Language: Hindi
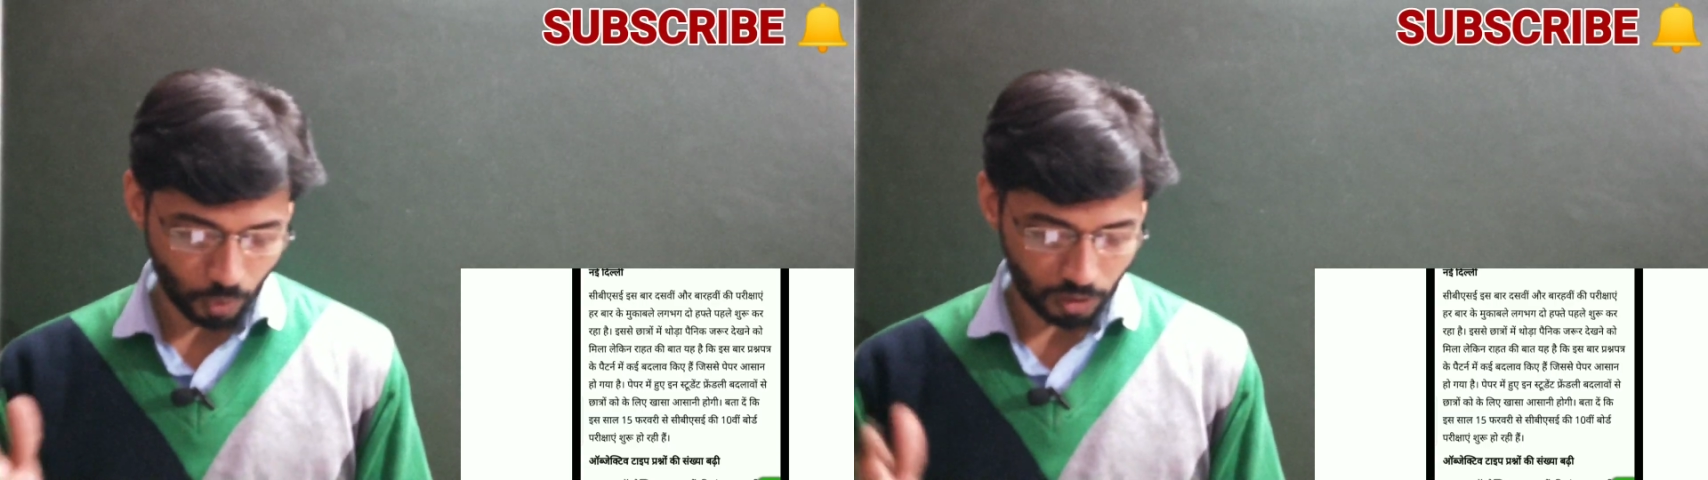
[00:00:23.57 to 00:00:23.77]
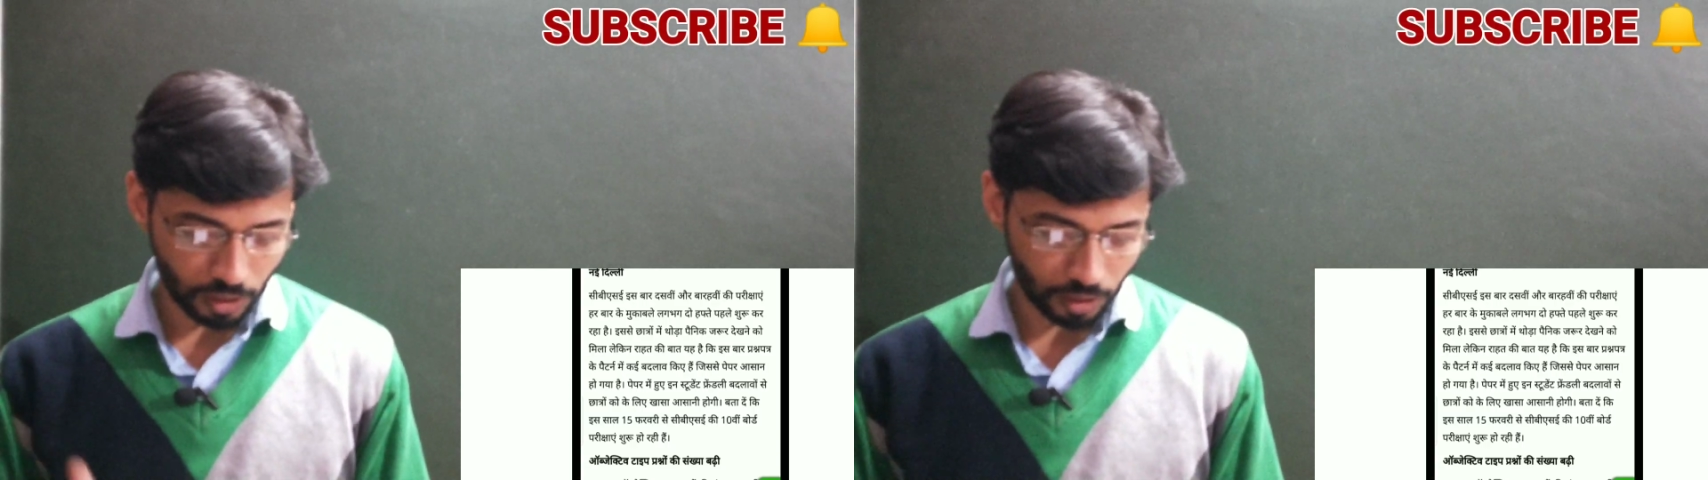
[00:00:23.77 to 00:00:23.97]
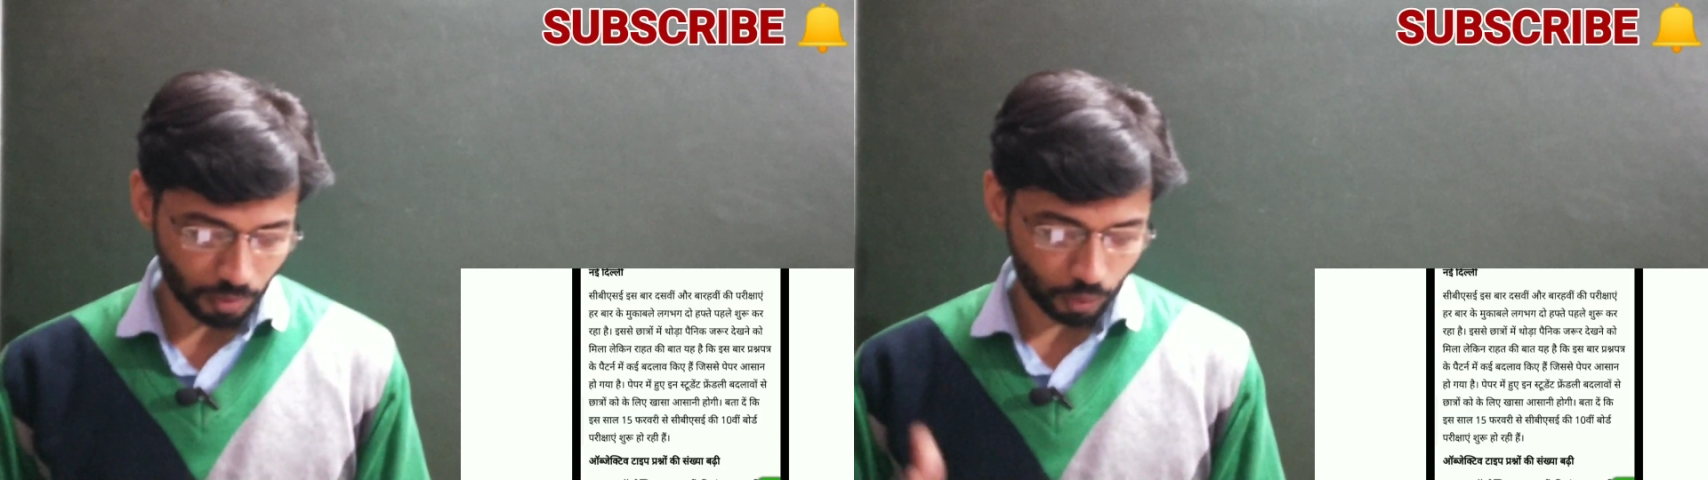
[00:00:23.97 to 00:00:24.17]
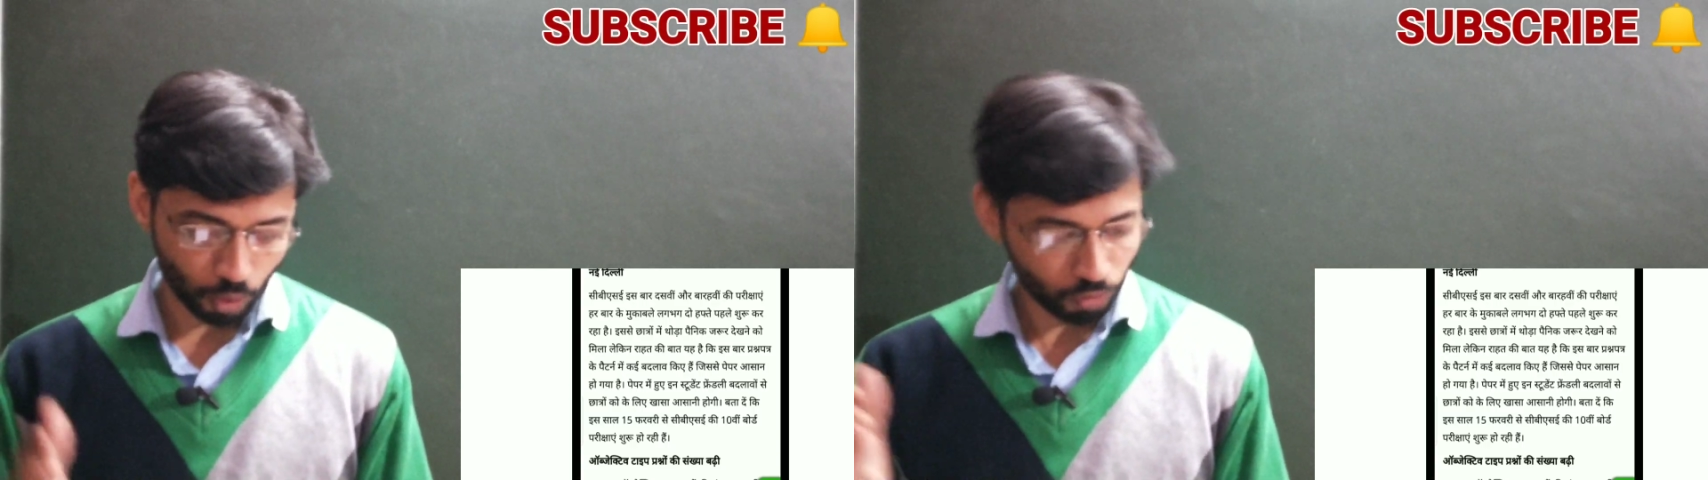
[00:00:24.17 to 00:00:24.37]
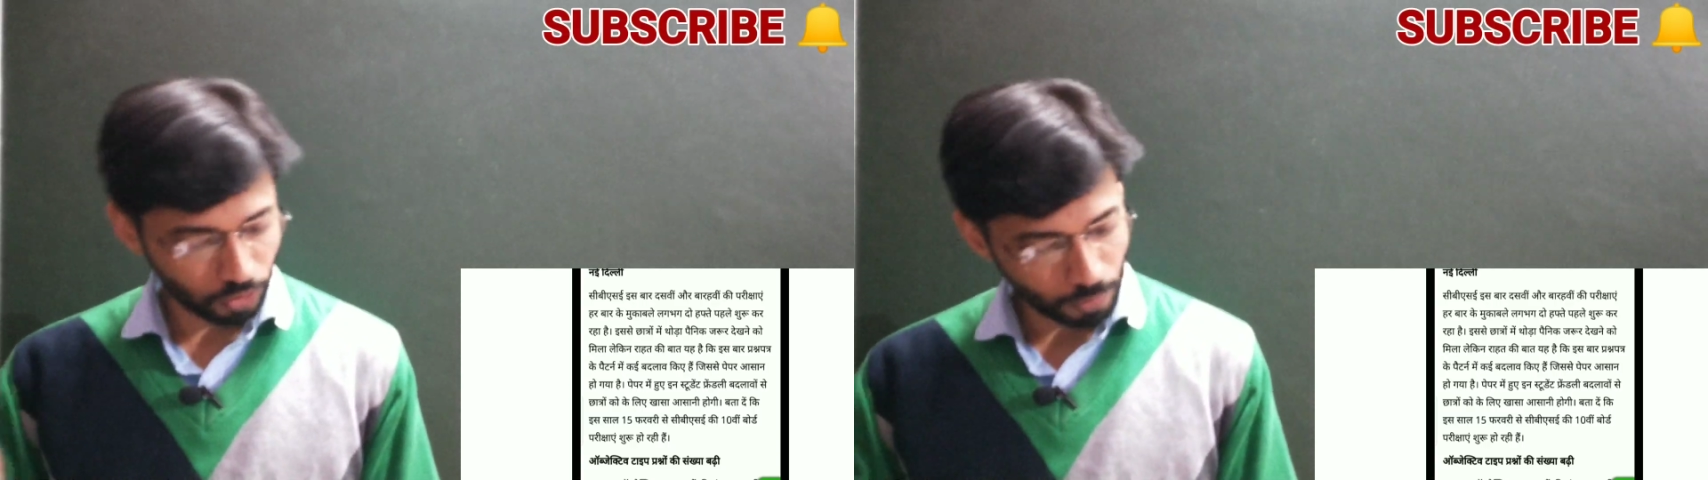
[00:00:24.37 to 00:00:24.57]
मुकाबले लगभग
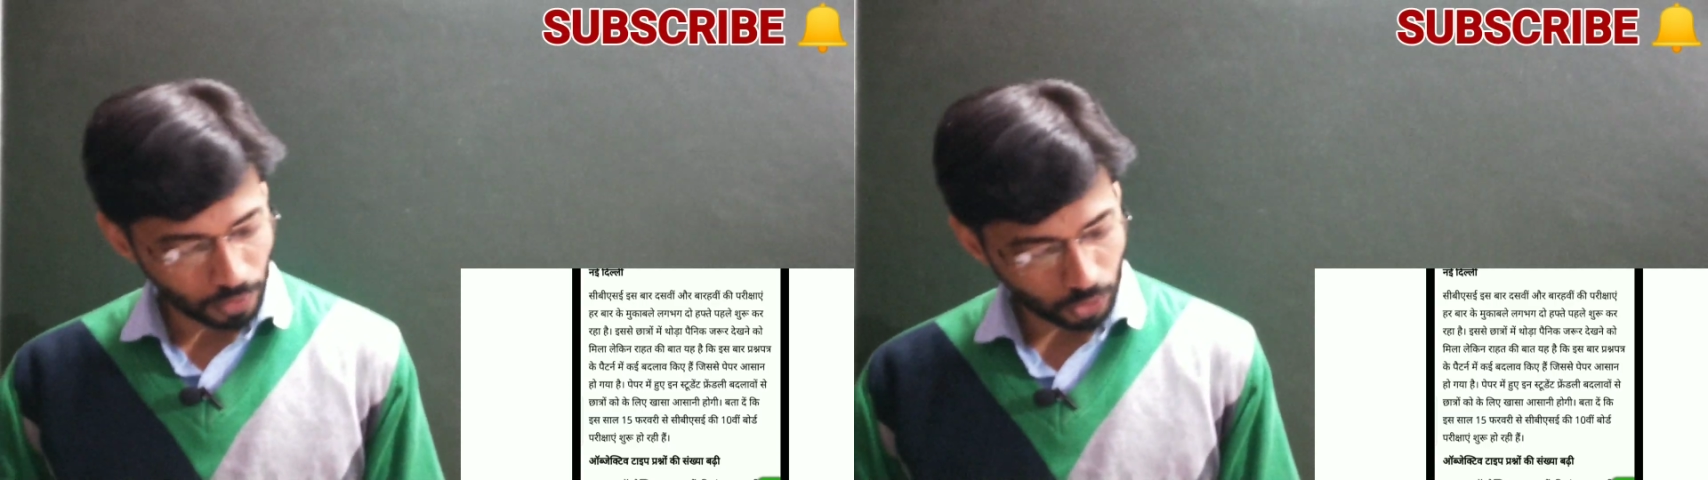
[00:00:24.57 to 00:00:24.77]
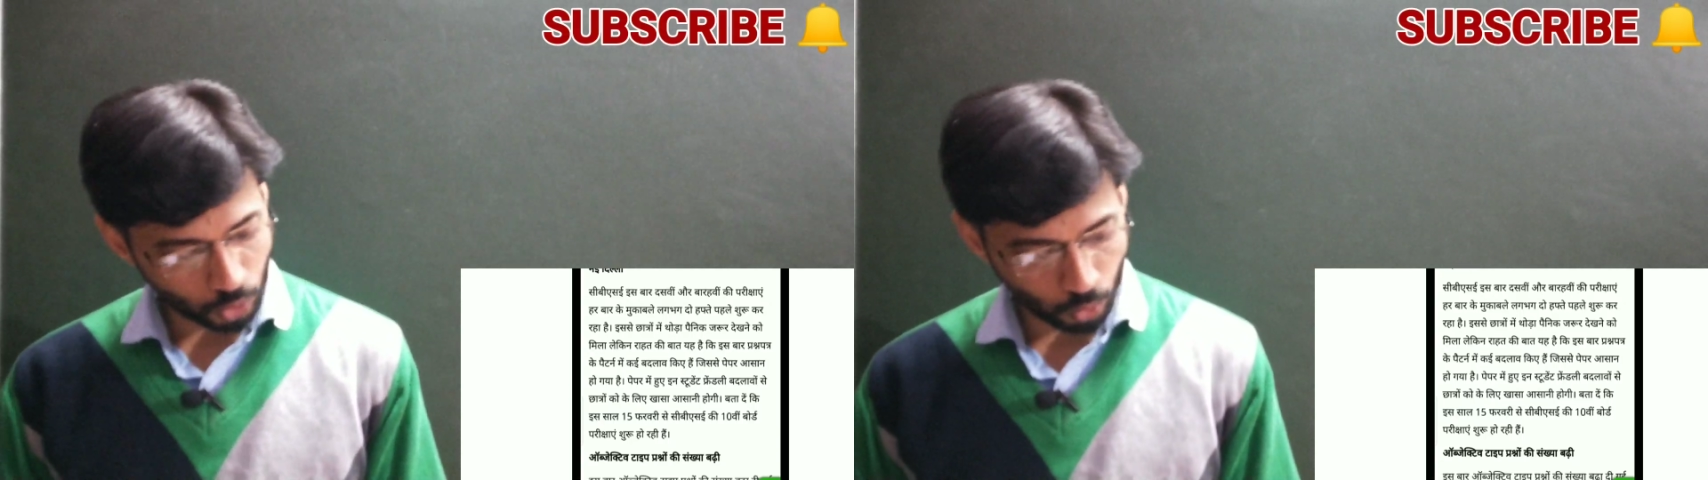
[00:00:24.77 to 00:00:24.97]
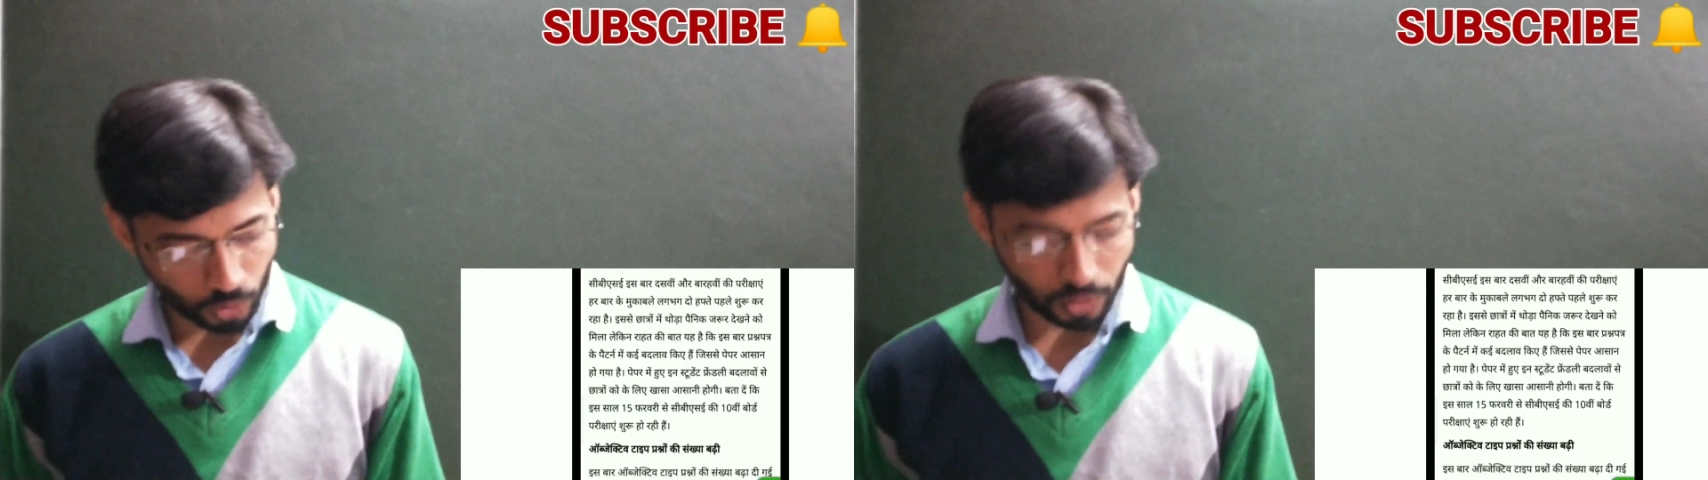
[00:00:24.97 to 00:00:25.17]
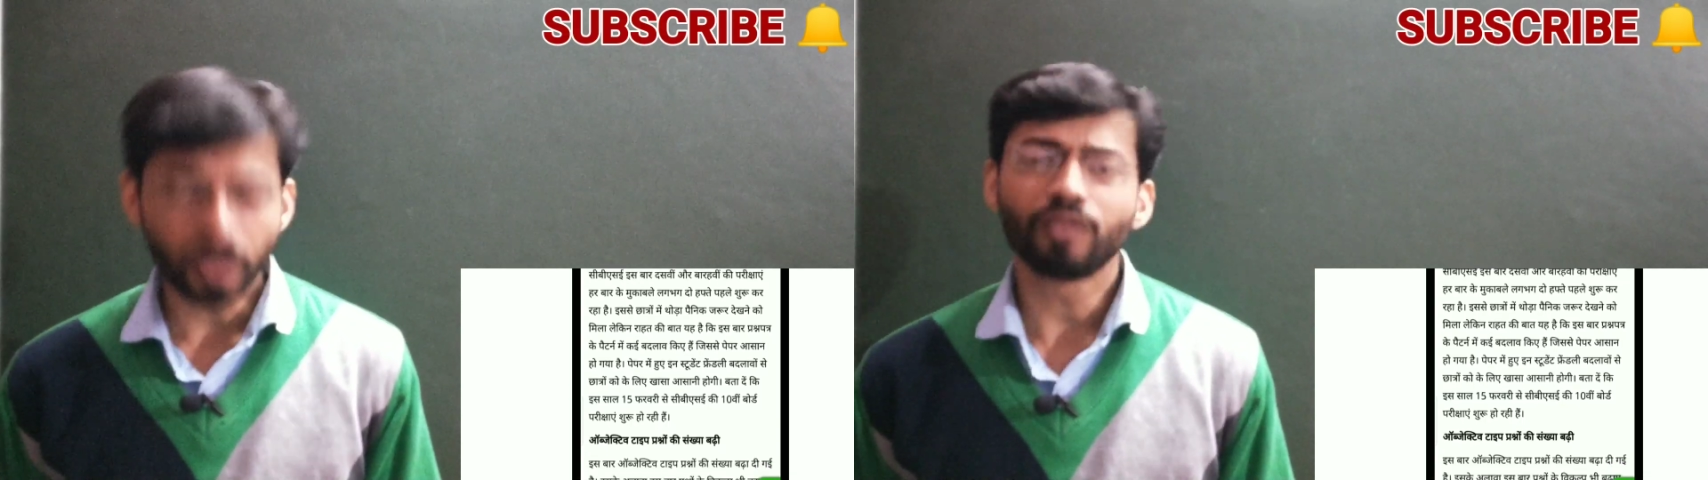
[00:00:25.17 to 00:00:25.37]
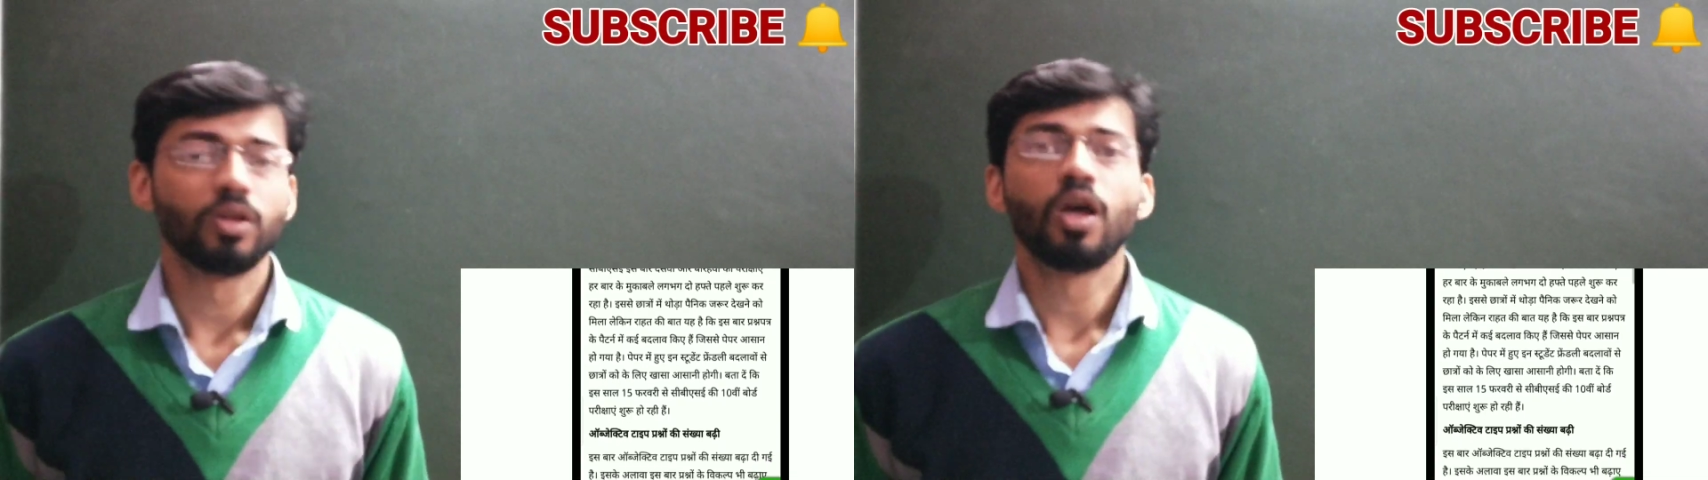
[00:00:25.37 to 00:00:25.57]
दो हफ्ते पहले शुरू कर
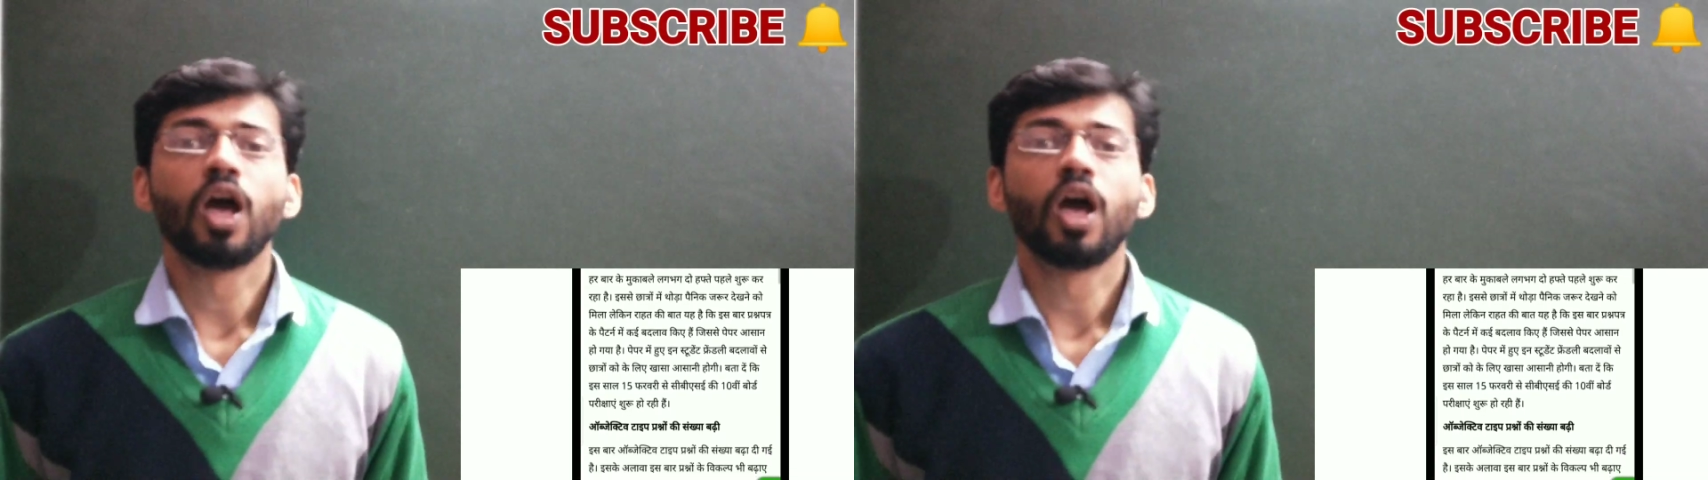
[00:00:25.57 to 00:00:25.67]
रहा है